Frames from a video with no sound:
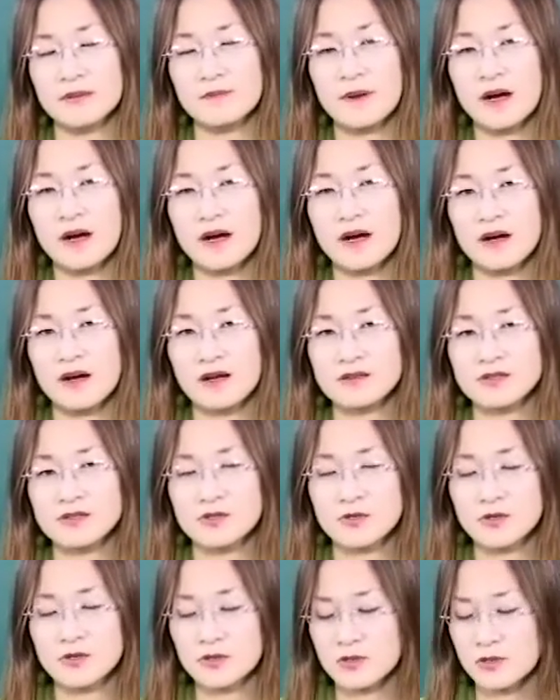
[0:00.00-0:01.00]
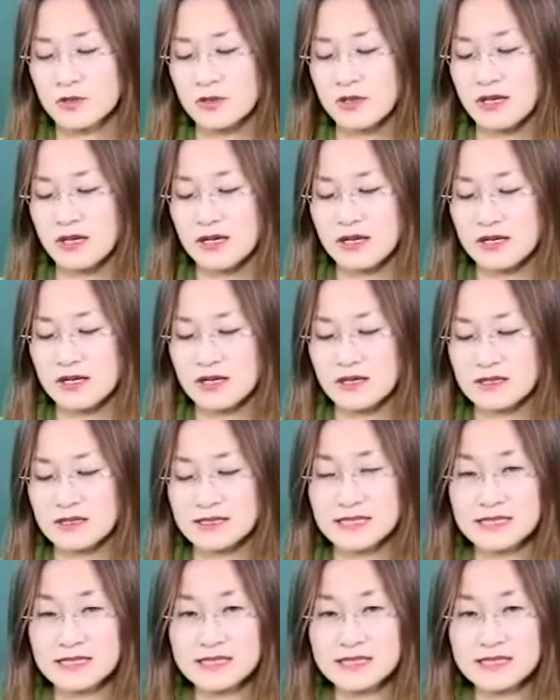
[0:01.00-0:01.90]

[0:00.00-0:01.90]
파, 솔, 라, 시,